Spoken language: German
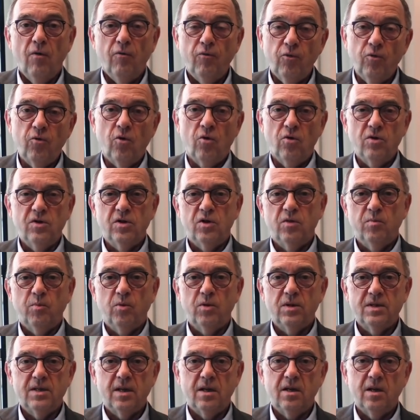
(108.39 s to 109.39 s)
für 90
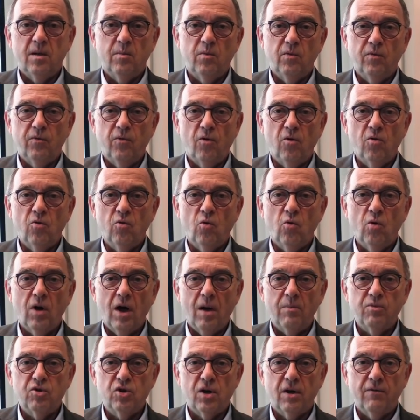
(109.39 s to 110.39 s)
Prozent der Bevölkerung
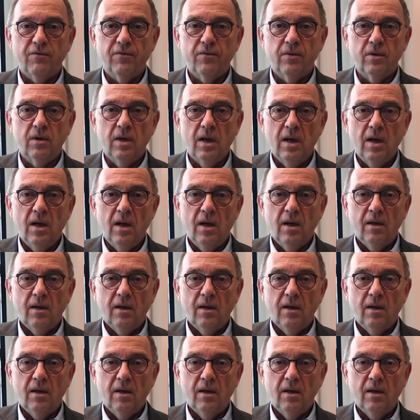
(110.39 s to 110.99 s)
abschaffen.